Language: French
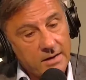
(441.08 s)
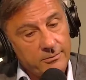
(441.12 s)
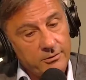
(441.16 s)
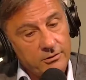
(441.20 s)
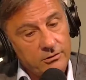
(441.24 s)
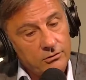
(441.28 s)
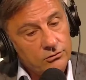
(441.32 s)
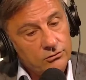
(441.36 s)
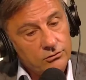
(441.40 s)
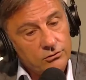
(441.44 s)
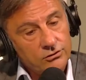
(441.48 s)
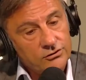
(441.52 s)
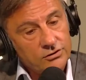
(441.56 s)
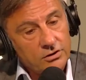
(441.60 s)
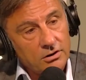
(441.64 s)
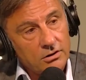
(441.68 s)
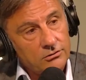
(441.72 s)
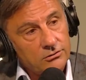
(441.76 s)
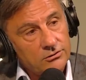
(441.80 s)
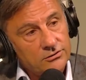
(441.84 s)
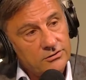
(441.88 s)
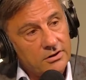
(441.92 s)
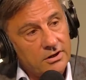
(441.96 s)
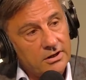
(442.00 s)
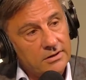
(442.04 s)
pendant deux heures,
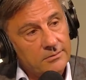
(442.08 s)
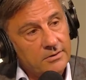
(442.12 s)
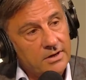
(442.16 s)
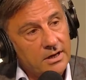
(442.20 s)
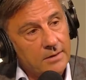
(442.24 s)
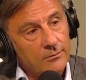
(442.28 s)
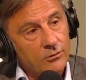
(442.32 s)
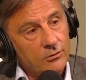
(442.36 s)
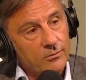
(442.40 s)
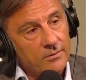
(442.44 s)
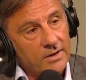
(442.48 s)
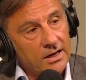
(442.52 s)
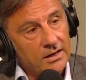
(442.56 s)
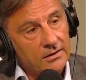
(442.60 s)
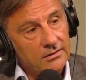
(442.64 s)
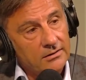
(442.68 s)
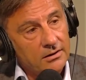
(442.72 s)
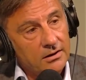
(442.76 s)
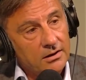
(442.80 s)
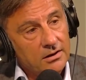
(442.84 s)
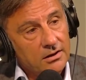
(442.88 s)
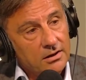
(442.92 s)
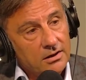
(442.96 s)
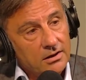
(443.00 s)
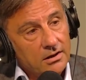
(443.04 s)
deux heures et demie à Montmartre,
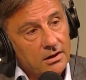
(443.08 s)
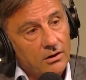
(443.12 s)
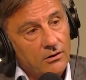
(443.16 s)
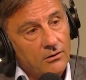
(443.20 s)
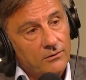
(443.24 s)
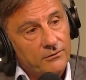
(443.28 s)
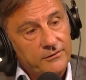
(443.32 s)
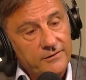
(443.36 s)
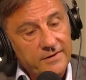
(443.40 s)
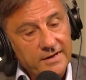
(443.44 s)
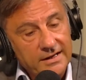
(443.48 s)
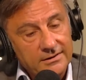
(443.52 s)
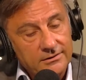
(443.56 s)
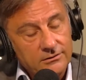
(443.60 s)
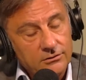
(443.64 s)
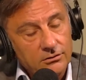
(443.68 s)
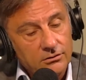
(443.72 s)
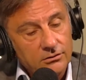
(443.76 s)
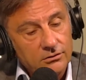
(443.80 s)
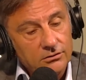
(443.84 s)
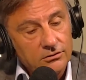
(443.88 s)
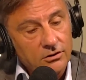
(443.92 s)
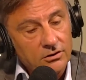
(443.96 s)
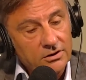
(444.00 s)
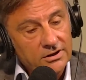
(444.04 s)
en fait,
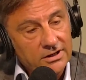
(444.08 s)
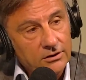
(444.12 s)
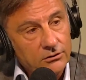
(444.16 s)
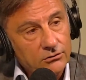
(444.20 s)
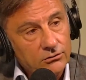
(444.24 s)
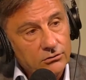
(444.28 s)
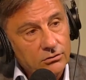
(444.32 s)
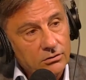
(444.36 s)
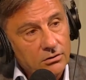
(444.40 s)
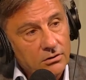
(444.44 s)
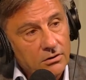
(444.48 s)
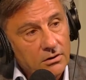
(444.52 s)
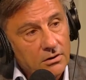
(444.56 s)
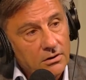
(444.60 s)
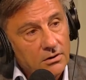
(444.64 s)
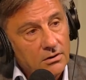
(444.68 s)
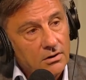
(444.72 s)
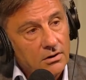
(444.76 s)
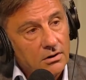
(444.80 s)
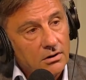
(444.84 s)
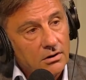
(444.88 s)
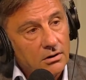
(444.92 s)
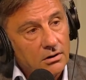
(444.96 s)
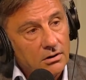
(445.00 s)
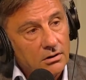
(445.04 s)
euh, dans les rues,
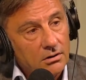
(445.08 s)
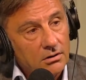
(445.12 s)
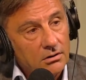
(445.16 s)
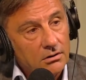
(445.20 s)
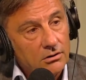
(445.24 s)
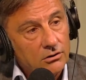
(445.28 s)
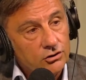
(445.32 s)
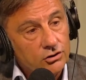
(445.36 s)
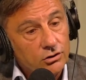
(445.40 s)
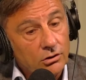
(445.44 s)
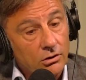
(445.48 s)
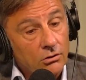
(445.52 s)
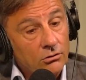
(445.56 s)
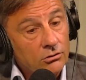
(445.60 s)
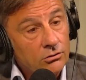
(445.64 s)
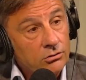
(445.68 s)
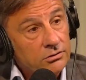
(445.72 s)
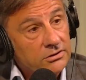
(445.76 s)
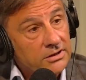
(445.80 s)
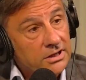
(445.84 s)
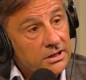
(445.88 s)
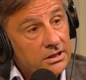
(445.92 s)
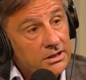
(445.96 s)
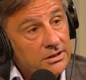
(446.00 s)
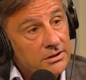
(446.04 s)
mhm. euh, je rencontre
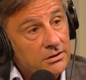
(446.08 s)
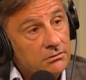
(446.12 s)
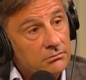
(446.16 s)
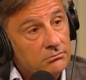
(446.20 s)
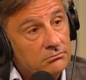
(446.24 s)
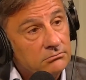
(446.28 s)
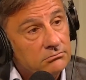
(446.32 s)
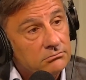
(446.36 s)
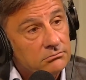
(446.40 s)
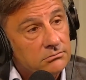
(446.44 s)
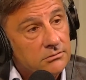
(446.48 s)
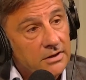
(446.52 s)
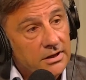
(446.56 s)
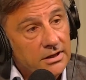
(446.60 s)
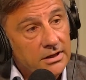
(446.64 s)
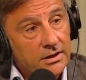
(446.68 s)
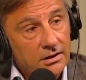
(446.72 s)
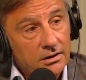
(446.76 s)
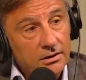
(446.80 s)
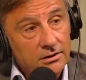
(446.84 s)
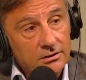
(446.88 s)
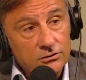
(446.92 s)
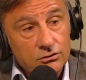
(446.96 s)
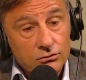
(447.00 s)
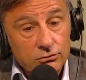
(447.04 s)
des clients.
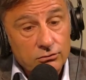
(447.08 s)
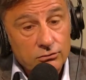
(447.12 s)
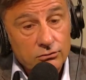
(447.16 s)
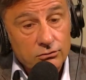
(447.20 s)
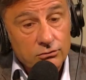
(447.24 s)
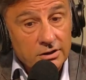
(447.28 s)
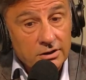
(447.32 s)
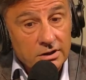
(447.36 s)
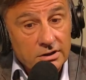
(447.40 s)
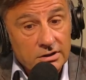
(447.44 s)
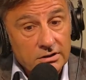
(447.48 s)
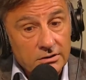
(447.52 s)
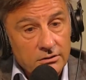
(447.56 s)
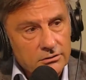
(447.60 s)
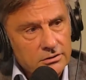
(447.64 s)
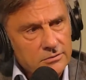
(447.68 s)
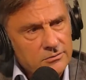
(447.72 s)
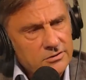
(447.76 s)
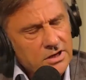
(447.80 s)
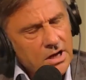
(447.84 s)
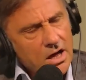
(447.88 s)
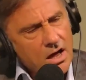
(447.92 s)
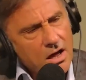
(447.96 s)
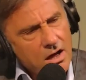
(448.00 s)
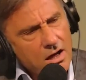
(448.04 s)
Et souvent, j'ai un client qui me
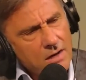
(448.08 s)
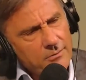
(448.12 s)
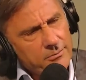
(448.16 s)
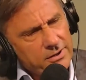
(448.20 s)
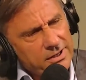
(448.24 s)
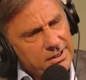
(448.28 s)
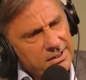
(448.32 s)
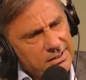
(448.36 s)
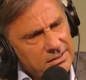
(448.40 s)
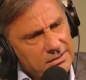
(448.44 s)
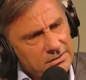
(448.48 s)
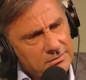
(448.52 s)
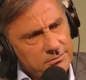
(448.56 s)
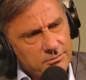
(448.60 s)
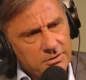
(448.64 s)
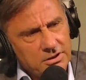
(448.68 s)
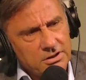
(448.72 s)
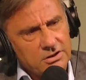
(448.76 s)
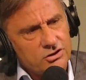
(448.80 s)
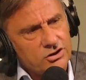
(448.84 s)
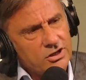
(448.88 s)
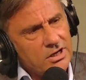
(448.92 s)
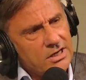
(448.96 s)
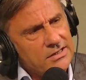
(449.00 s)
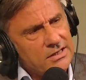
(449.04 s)
dit Ah, Brice, mais
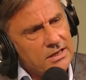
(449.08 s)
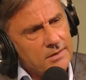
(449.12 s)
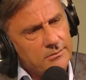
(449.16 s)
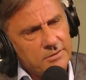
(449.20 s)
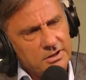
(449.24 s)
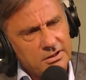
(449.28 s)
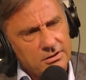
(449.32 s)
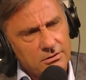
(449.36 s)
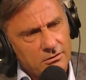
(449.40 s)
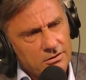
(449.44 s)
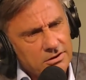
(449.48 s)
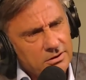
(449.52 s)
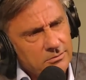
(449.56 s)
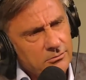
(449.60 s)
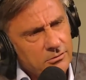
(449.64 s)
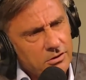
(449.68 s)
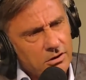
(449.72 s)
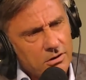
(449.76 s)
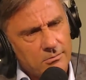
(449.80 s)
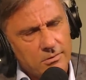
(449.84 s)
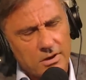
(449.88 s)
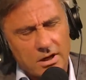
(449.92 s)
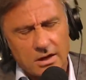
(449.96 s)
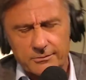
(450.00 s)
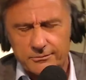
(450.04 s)
j'ai un ami dans
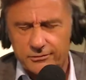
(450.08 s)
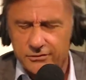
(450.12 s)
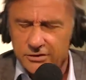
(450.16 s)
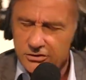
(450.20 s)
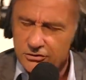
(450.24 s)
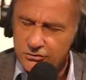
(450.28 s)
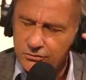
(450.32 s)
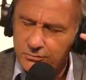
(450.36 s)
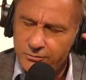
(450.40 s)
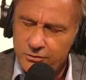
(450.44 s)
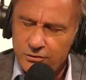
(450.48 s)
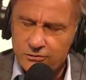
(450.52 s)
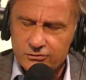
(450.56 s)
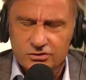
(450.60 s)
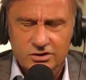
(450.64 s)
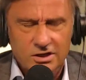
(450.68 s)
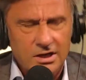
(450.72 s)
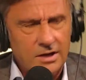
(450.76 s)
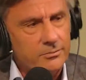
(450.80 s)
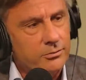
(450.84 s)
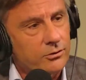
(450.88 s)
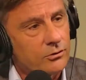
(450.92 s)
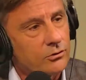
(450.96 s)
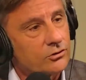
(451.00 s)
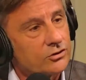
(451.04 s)
l'immeuble. Ah, puis je pense, j'ai
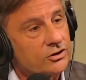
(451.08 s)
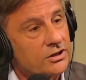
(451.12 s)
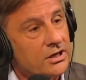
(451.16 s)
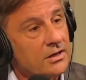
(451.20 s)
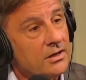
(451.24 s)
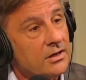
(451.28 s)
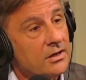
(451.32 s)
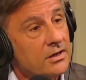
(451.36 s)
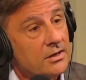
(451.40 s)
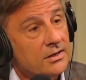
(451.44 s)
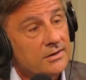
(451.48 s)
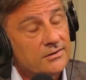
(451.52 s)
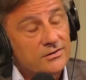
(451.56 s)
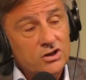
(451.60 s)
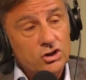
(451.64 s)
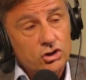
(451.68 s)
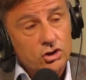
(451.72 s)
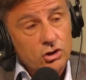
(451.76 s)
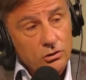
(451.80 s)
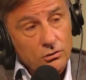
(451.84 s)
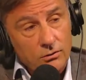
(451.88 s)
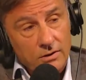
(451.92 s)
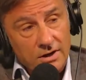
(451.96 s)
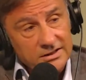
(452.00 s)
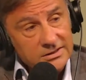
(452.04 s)
un projet. Si je
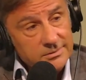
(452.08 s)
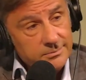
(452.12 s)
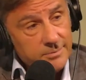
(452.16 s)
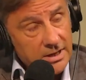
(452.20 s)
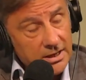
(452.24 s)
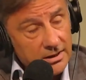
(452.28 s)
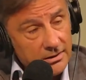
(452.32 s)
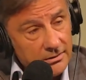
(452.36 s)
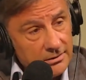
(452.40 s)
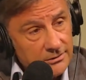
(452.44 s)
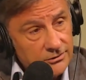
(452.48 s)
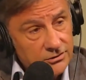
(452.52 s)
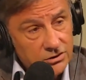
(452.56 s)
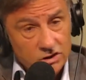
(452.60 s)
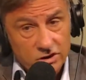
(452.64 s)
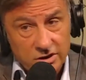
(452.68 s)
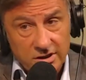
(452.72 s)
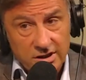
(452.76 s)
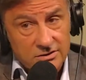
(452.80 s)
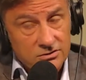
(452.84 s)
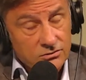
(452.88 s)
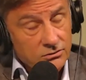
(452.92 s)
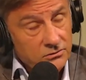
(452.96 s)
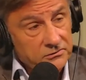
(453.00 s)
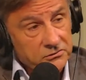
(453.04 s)
le croise pas, si je
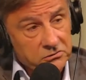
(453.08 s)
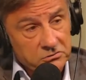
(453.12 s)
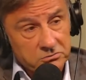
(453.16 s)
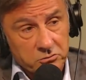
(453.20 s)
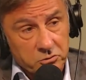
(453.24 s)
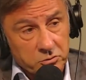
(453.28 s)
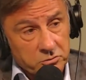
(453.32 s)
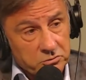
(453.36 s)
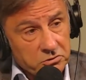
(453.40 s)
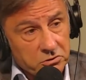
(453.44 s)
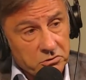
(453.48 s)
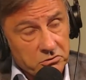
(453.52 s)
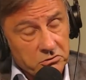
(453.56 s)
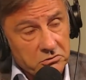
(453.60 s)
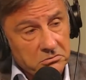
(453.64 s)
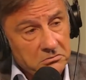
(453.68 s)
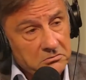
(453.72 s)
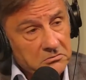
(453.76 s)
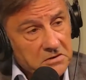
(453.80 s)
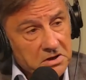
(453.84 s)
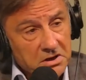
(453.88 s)
reste au fond de mon bureau,